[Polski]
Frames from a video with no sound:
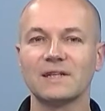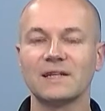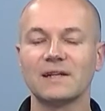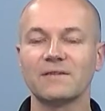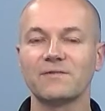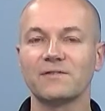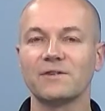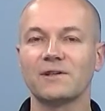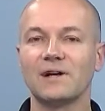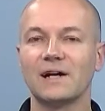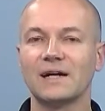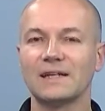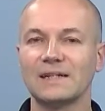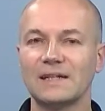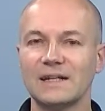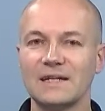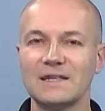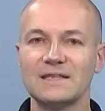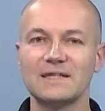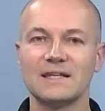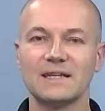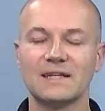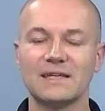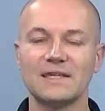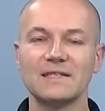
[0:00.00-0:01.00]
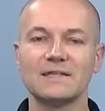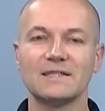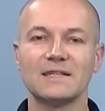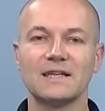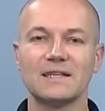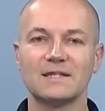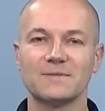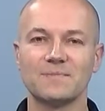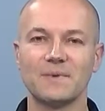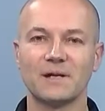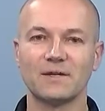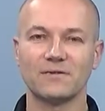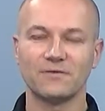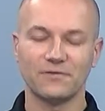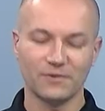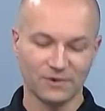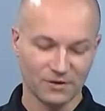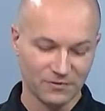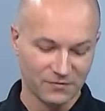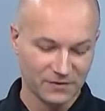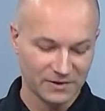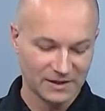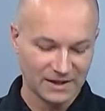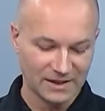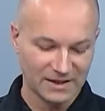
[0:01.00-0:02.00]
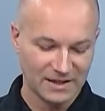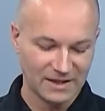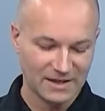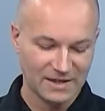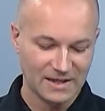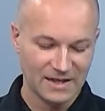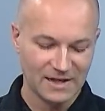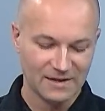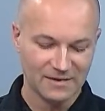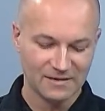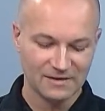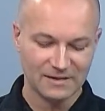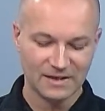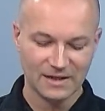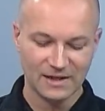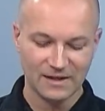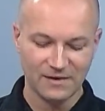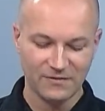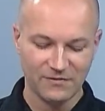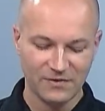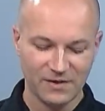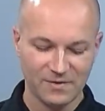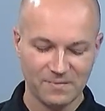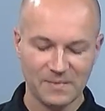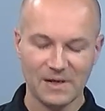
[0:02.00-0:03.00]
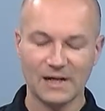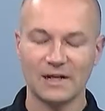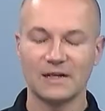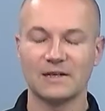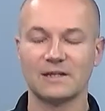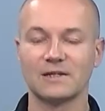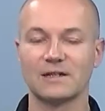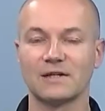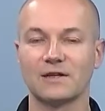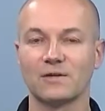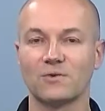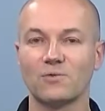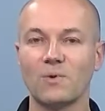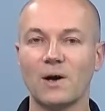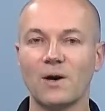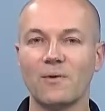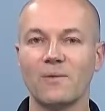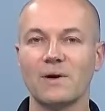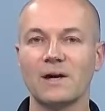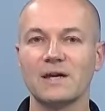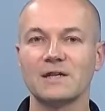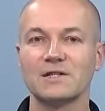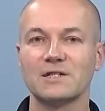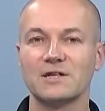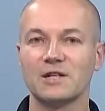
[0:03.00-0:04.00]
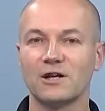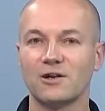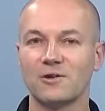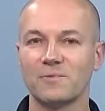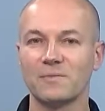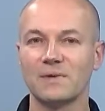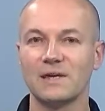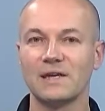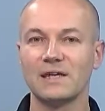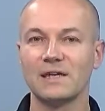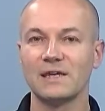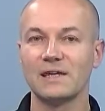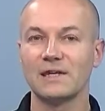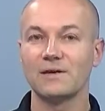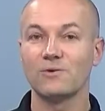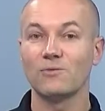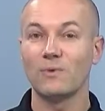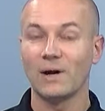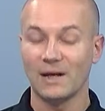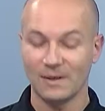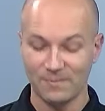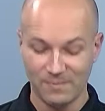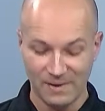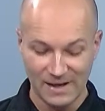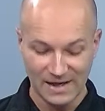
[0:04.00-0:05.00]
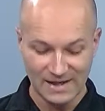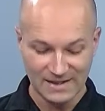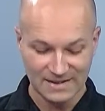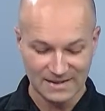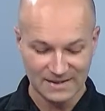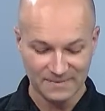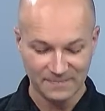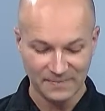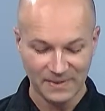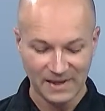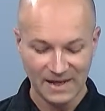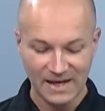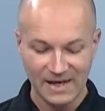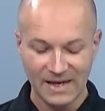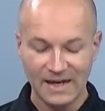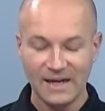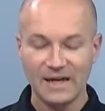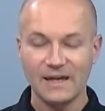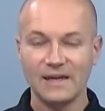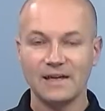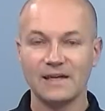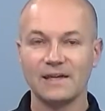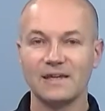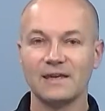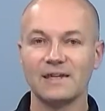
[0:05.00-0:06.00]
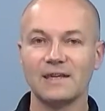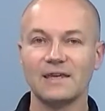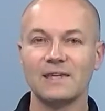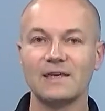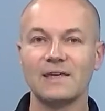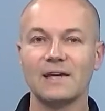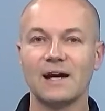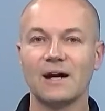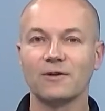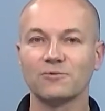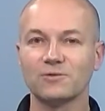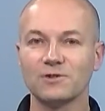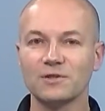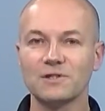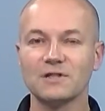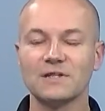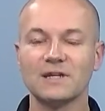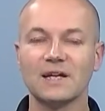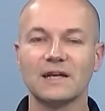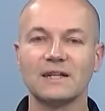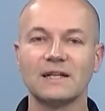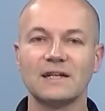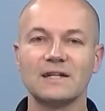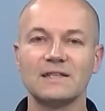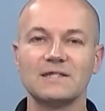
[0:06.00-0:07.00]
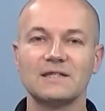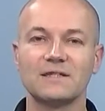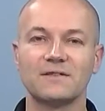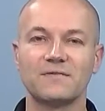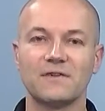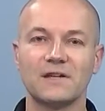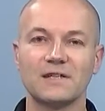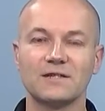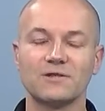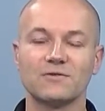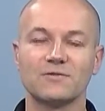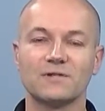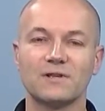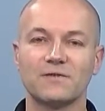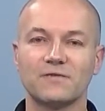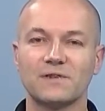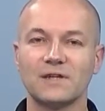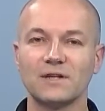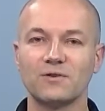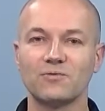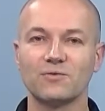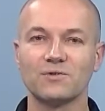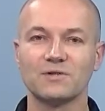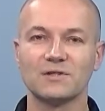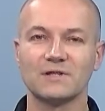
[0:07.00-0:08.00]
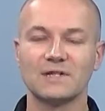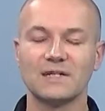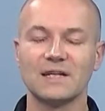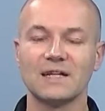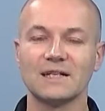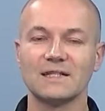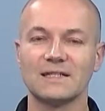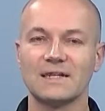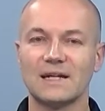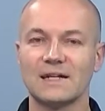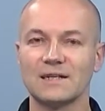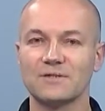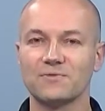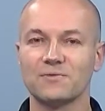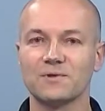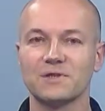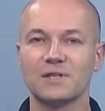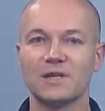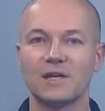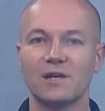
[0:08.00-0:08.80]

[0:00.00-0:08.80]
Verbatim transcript: niedawno analizę chińskich smartfonów od takich, e, takich firm jak e, Huawei, Xiaomi i OnePlus. I autorzy tej analizy twierdzą, że w tych urządzeniach znalazło